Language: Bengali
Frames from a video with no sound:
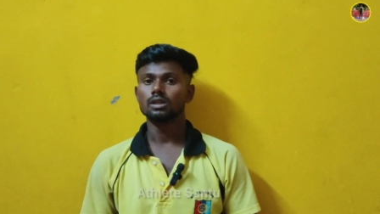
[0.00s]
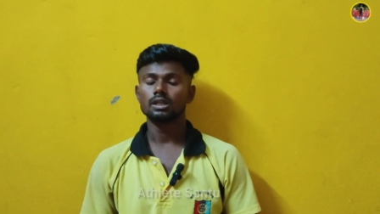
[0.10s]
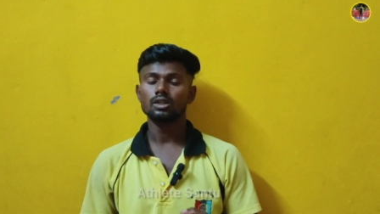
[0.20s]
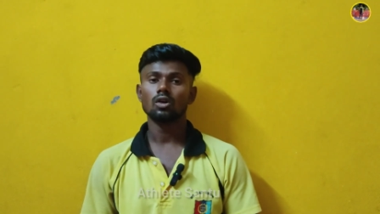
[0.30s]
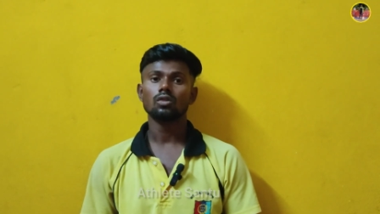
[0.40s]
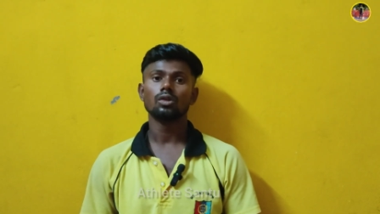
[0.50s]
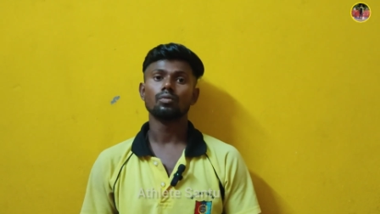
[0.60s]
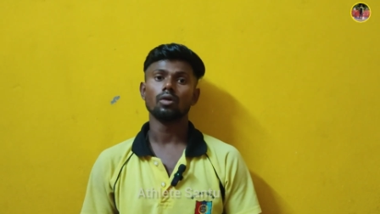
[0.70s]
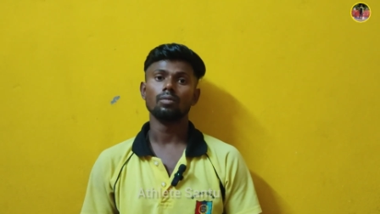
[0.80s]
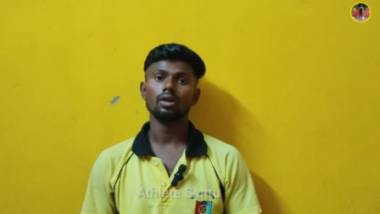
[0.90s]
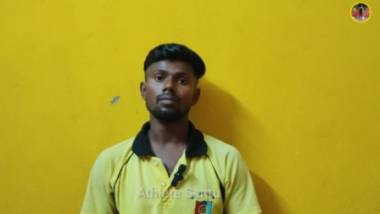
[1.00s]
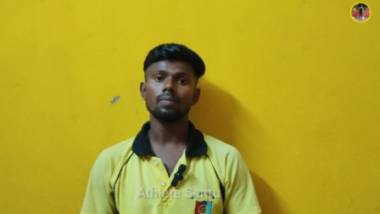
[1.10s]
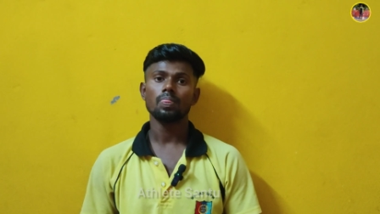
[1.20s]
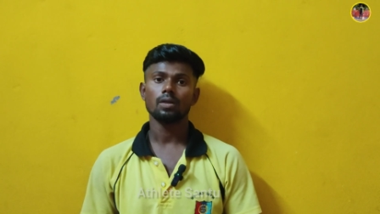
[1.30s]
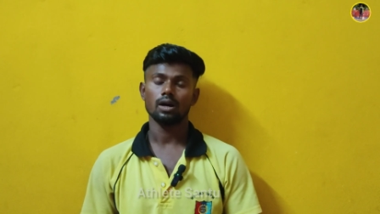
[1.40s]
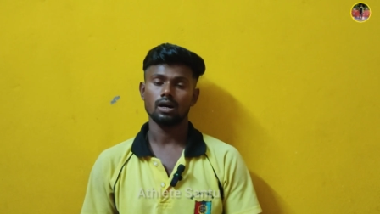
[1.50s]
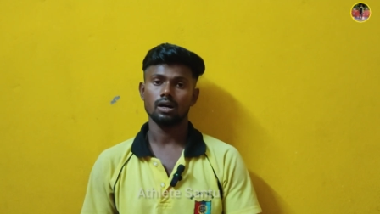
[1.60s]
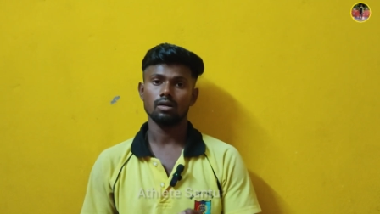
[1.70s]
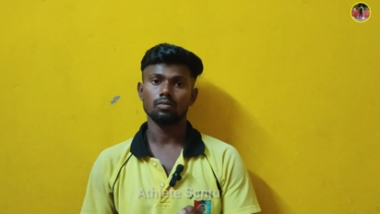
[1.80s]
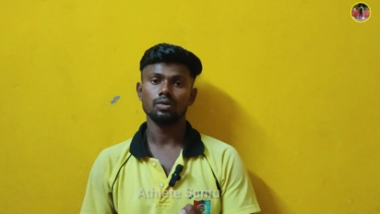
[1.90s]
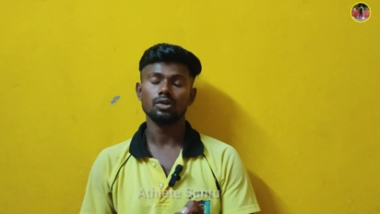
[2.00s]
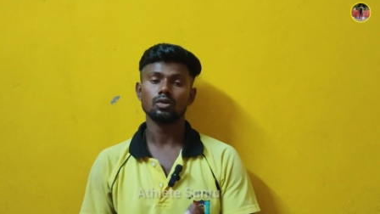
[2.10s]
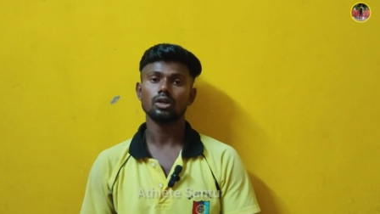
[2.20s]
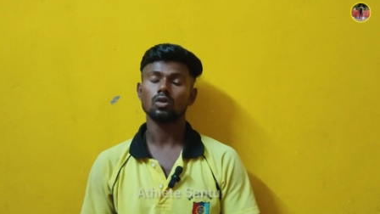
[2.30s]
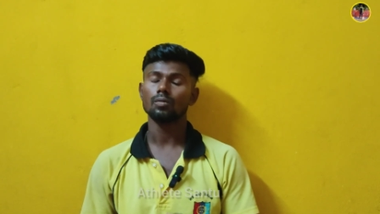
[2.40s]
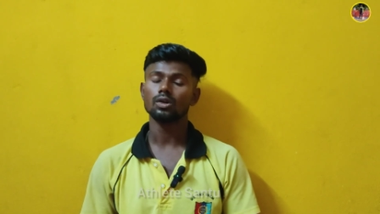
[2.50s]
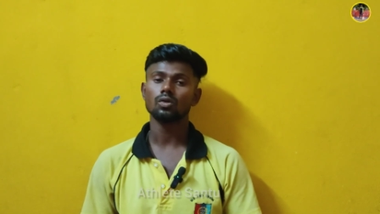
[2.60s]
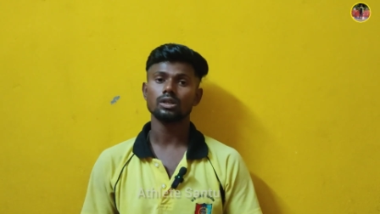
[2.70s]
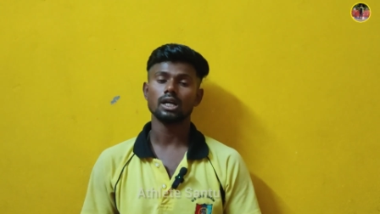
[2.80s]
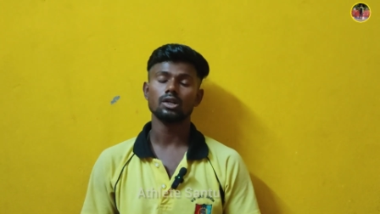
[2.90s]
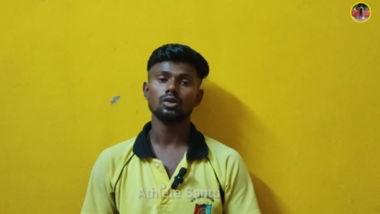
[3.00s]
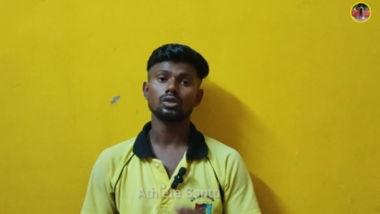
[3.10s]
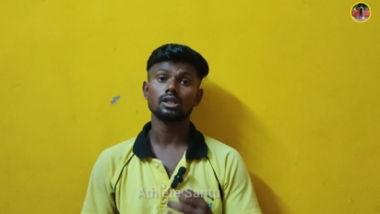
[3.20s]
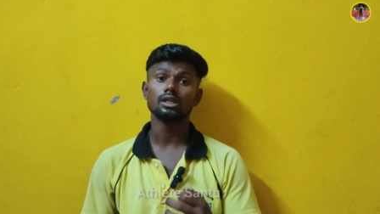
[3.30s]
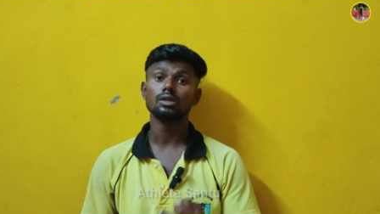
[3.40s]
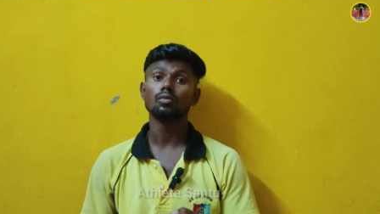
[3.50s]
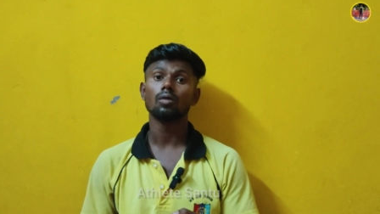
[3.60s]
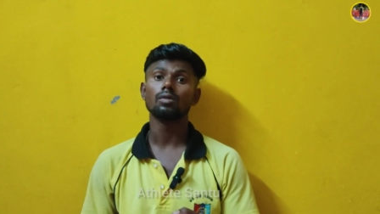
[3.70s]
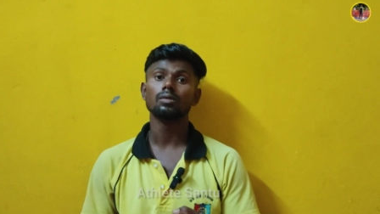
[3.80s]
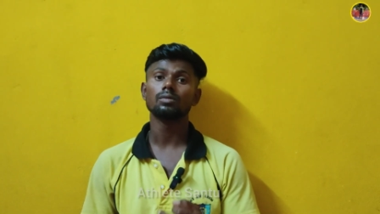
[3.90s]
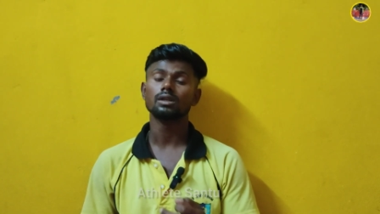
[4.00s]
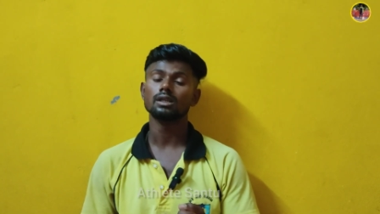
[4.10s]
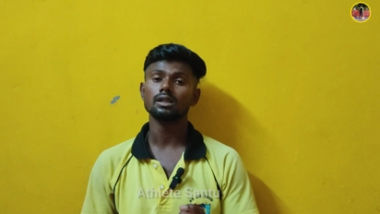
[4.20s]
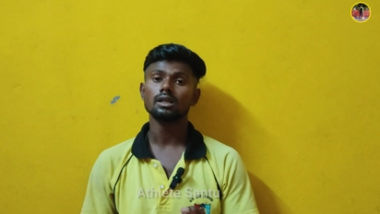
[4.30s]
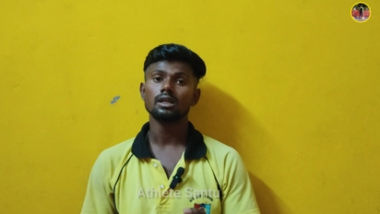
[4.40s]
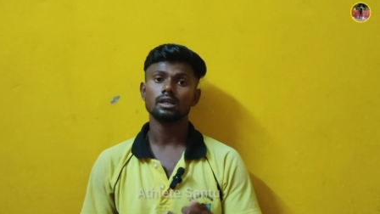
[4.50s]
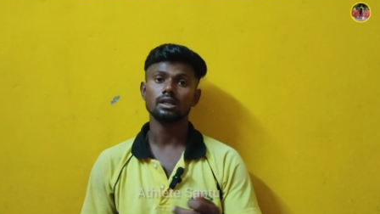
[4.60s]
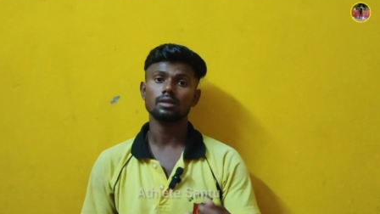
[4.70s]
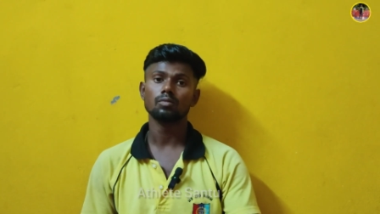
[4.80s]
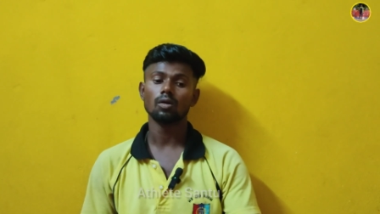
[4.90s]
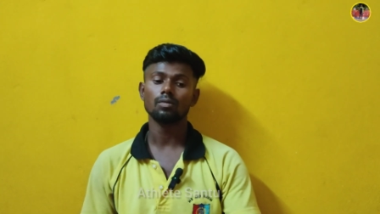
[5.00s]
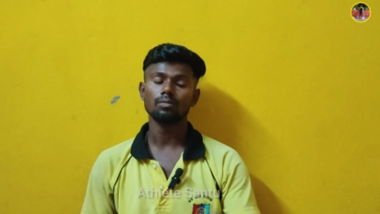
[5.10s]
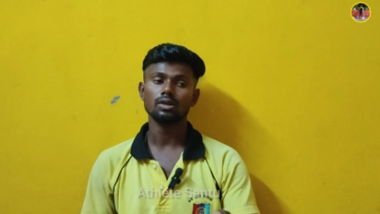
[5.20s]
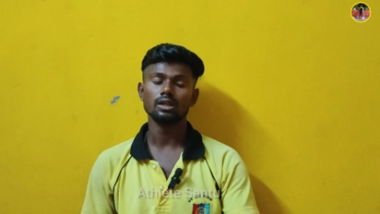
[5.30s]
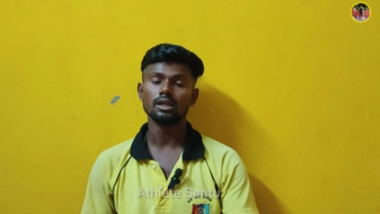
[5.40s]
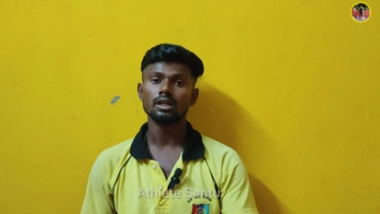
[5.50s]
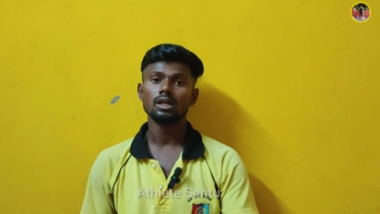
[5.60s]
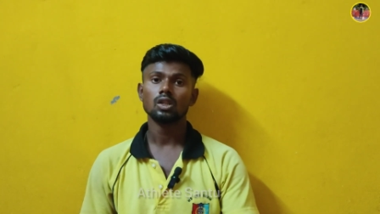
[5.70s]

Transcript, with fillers: যে কি ধরনের প্রবলেম আর ভিডিওতে কমেন্ট করে জানিও যে কি প্রবলেম কি কি প্রবলেম নিয়ে